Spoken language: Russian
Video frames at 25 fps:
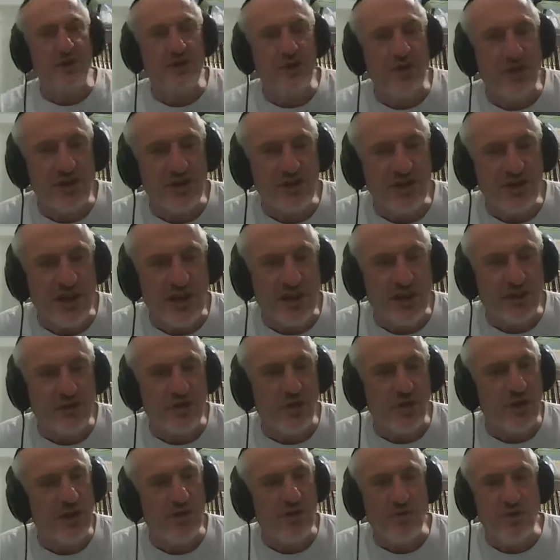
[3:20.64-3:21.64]
только, Женька,
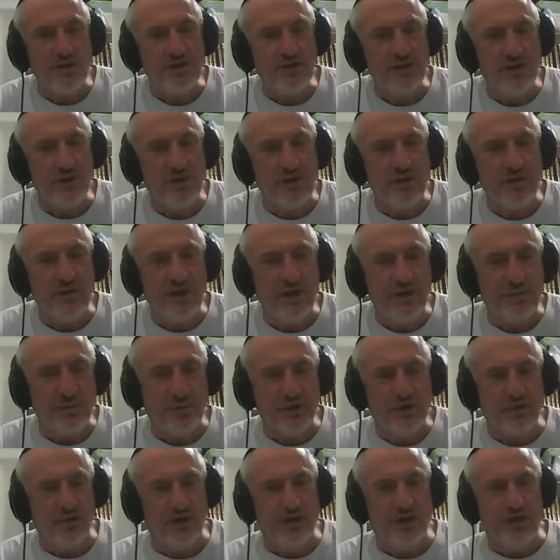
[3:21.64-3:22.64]
только можно говорить по
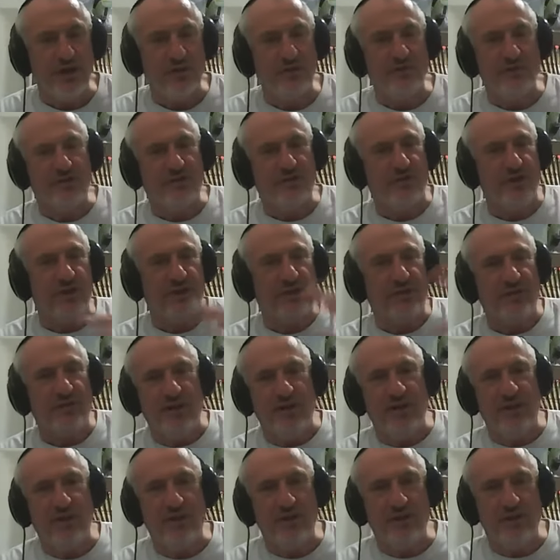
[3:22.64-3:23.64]
Торе. Свои,
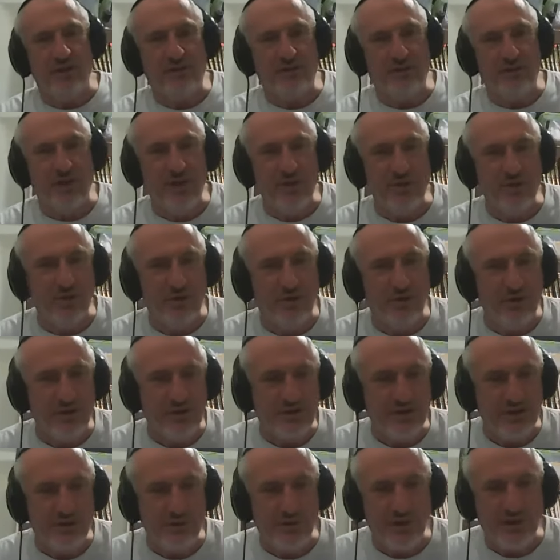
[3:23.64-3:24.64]
свои, свои
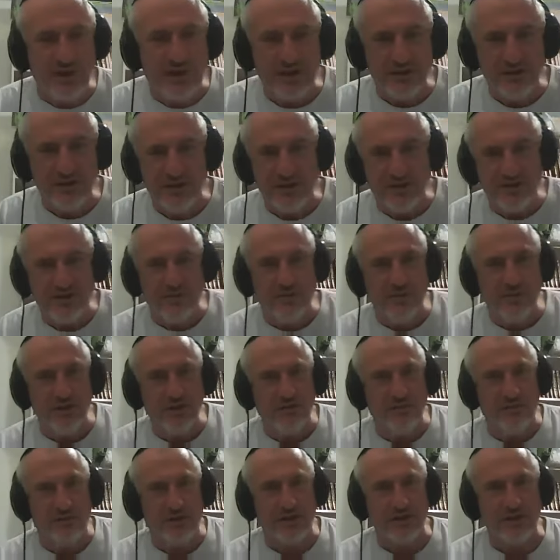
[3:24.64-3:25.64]
мудрости мы нет, не, нет, не будем. Это я